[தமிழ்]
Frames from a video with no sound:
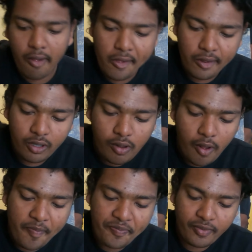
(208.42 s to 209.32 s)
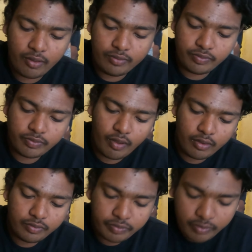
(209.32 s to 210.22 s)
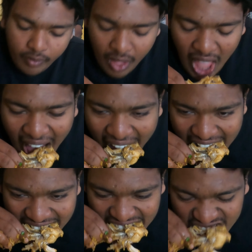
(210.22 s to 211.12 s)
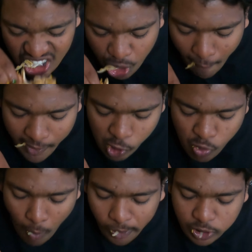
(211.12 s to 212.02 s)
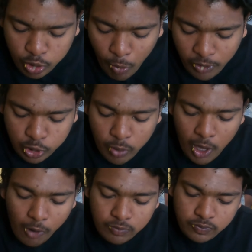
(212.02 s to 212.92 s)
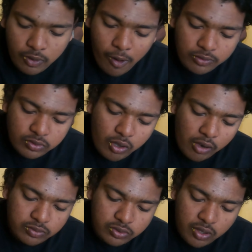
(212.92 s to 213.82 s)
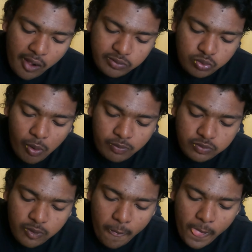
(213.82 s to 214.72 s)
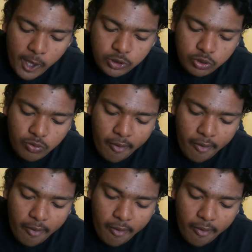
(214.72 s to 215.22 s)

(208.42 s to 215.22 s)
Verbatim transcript: கட்டாயம் வந்துட்டு இந்த கேலிக்கட் பிரியாணி ஹட்டுக்கு வாங்க ஓகே ஃப்ரெண்ட்ஸ் இது போல் இன்னும் நல்ல வீடியோவில் மீட் பண்ணுவோம்